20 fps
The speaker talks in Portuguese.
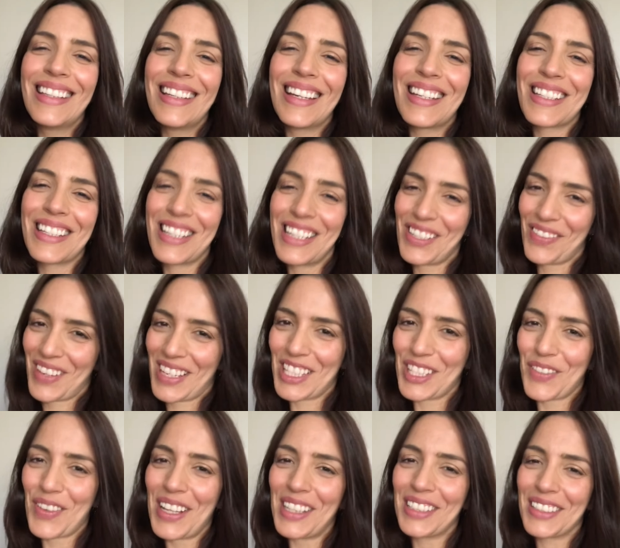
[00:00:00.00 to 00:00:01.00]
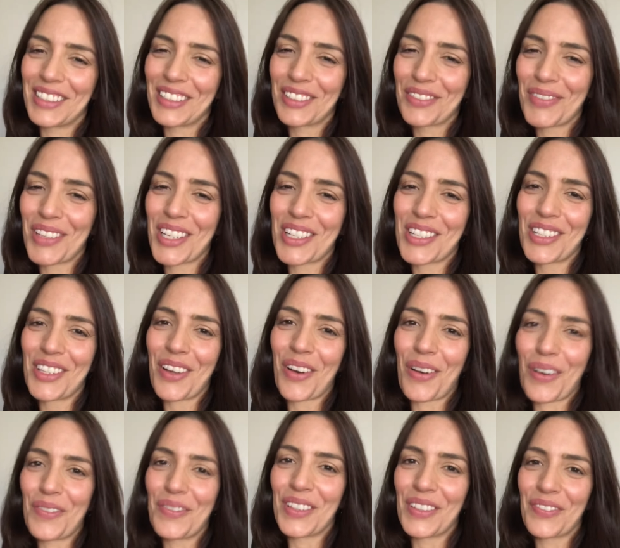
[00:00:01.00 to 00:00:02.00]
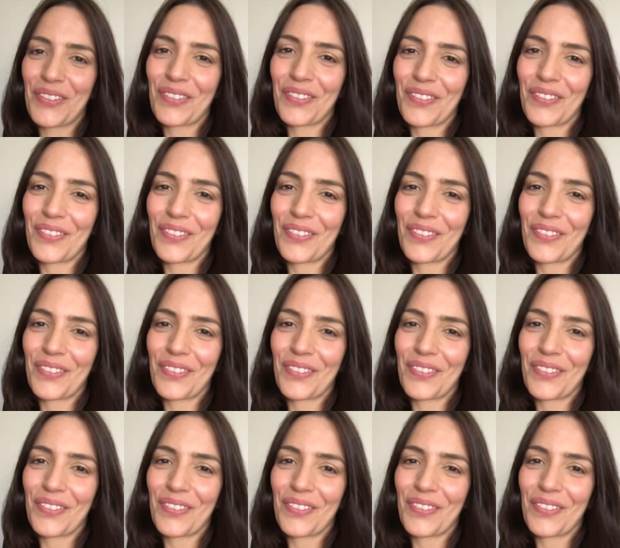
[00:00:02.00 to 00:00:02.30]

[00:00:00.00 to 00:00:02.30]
A gente vai se falando. Um beijo enorme.